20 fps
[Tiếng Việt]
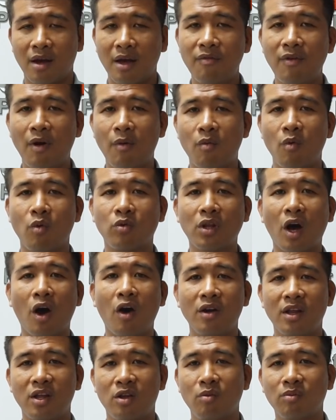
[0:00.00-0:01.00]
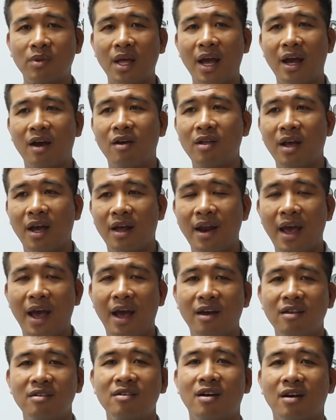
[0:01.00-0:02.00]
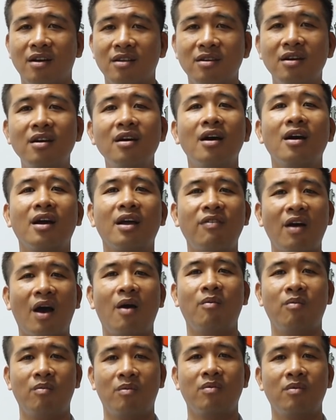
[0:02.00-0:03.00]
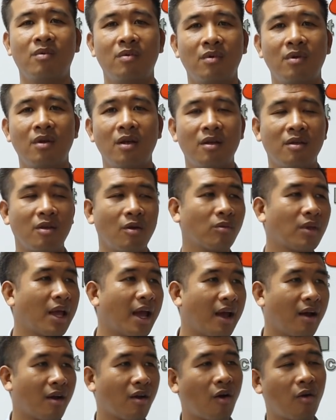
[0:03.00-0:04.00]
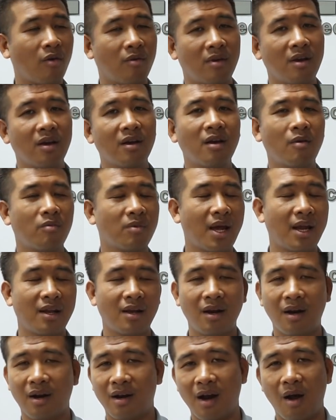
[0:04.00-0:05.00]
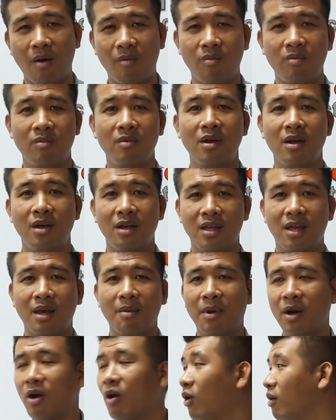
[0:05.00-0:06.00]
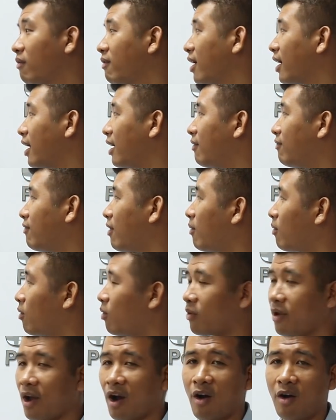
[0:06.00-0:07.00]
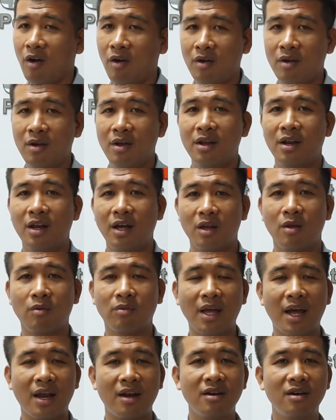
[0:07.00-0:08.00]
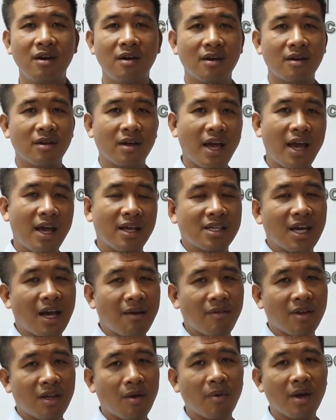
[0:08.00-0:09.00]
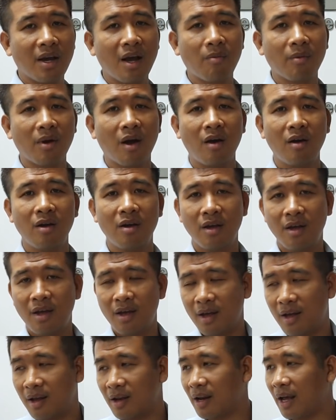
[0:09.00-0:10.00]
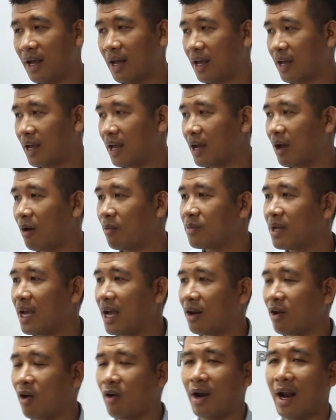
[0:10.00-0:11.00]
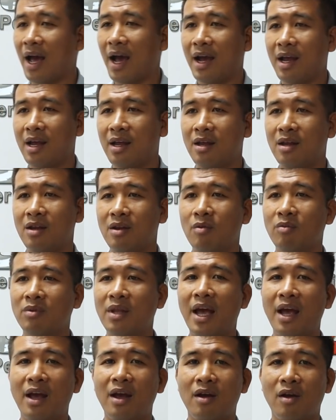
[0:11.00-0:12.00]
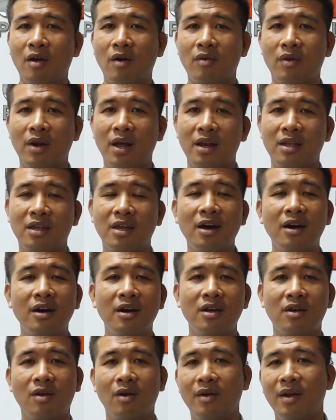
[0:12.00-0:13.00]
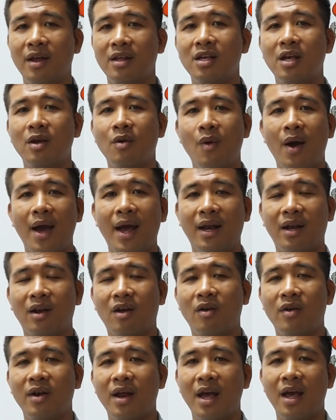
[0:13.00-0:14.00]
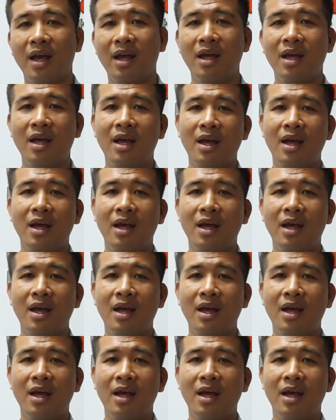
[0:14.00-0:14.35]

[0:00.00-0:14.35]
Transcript: cái phòng ngủ to thì chúng ta có thể để cái giường ở giữa cái phòng, chúng ta còn những không gian rất là rộng. Nhưng mà đối với cái phòng ngủ nhỏ thì chúng ta đưa kê sát vào trong cái góc đó, thì cái không gian còn lại chúng ta còn để chơi, còn để sinh hoạt, còn để